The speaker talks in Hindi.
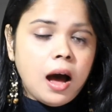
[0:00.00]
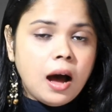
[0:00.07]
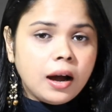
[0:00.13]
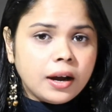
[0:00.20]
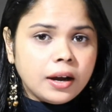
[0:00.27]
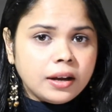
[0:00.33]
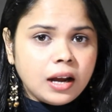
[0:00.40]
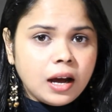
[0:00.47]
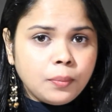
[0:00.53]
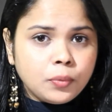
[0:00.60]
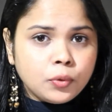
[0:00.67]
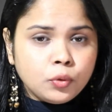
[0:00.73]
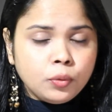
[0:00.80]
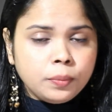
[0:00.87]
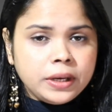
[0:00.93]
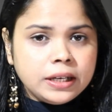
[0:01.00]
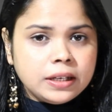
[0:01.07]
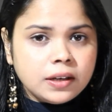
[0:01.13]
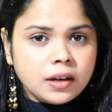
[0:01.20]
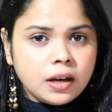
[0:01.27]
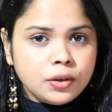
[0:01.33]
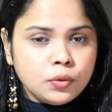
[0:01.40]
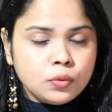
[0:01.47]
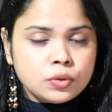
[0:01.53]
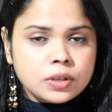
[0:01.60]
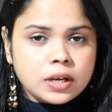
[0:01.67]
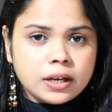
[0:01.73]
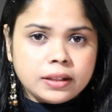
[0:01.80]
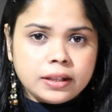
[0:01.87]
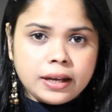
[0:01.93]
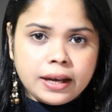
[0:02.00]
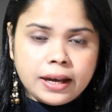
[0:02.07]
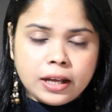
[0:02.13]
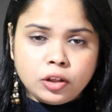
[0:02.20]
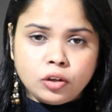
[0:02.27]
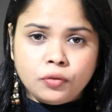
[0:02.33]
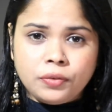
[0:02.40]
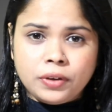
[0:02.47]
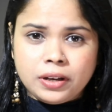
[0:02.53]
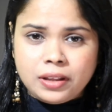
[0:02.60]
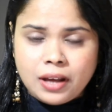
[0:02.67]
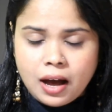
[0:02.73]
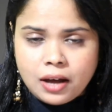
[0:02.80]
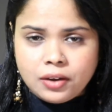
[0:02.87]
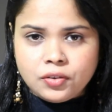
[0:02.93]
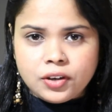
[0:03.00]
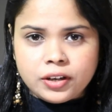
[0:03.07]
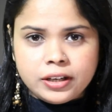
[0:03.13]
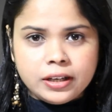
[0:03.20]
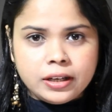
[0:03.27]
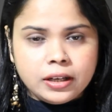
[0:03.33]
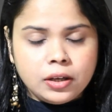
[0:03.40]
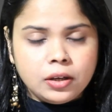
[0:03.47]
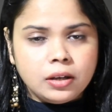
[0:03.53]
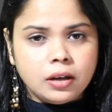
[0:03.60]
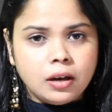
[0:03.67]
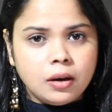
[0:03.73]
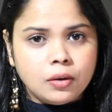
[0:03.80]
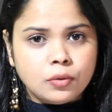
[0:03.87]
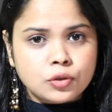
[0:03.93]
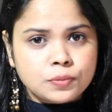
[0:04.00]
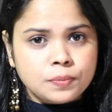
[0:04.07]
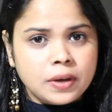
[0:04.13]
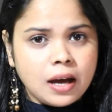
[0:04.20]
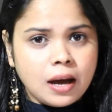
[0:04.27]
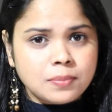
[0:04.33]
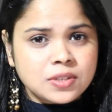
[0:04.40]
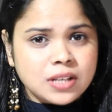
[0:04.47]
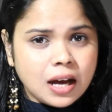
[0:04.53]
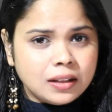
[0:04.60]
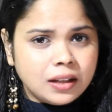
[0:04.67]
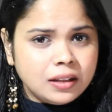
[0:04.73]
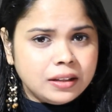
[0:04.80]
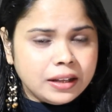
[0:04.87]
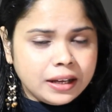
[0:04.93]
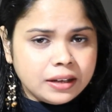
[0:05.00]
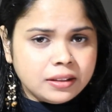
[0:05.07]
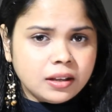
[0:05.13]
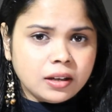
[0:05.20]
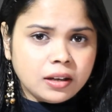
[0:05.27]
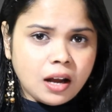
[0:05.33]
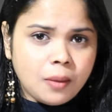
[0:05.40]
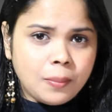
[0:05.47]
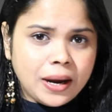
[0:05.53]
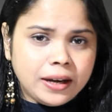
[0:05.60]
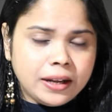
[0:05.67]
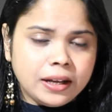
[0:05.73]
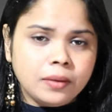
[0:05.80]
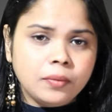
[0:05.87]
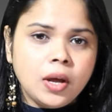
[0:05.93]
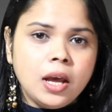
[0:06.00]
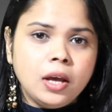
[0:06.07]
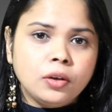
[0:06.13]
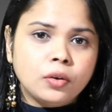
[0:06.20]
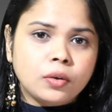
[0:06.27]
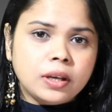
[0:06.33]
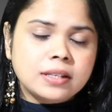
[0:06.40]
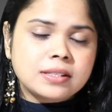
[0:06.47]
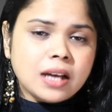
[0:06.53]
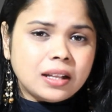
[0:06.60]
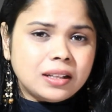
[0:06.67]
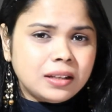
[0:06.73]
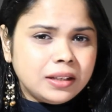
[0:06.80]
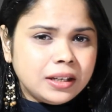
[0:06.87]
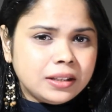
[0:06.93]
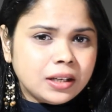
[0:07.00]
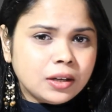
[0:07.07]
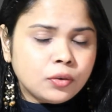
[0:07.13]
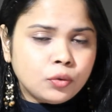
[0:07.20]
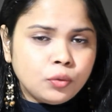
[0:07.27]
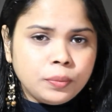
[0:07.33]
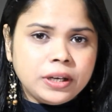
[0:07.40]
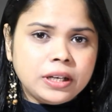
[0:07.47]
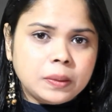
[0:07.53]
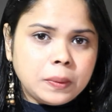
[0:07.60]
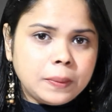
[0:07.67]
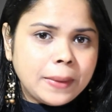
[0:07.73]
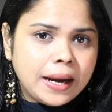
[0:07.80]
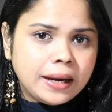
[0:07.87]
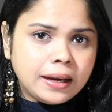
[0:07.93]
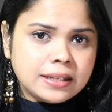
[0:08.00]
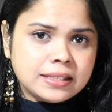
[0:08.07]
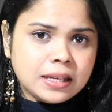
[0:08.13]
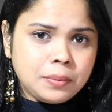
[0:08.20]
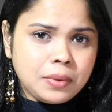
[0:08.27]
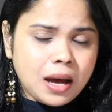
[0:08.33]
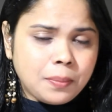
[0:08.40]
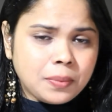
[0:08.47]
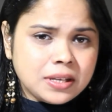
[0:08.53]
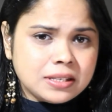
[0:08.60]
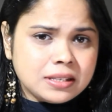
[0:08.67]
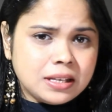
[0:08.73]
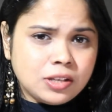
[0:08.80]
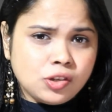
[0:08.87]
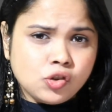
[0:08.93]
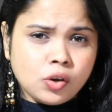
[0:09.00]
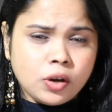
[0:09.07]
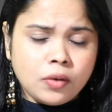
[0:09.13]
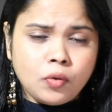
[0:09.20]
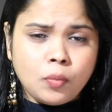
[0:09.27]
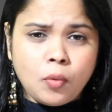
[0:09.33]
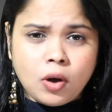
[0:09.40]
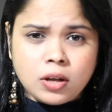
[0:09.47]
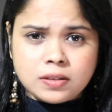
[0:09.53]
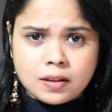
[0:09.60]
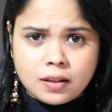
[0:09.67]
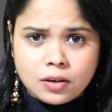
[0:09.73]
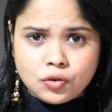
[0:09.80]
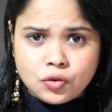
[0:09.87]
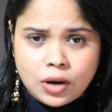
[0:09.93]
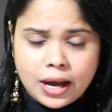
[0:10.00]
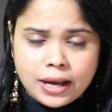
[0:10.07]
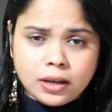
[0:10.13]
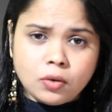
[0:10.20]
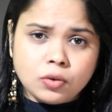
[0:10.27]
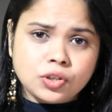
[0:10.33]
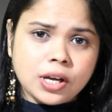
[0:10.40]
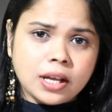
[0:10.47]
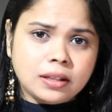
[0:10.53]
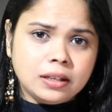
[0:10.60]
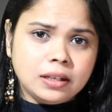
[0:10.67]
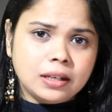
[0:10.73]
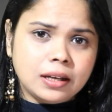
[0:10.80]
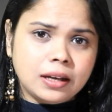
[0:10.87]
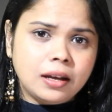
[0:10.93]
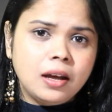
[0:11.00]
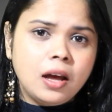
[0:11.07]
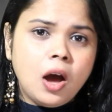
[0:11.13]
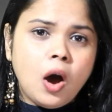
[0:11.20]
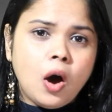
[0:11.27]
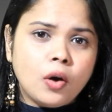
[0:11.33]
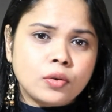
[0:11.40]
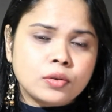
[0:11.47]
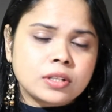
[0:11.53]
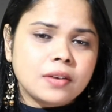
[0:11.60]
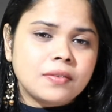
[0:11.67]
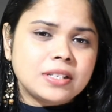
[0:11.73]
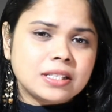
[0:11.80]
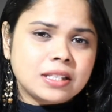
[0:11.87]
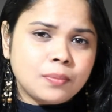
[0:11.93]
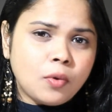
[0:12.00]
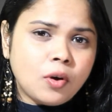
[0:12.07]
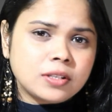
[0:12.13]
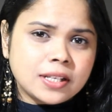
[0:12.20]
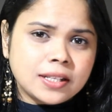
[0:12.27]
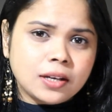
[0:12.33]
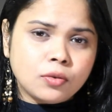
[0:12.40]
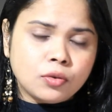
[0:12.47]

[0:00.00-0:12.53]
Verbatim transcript: अगर आप रूम हीटर का यूज़ करते हैं तो फिर ध्यान रखें कि उसमें आप ज़्यादा देर तक ना बैठें क्योंकि ज़्यादा देर तक रूम हीटर में बैठने से भी आपकी स्किन जो है वो बहुत ज़्यादा ड्राई हो जाती है और उसकी वजह से बहुत ज़्यादा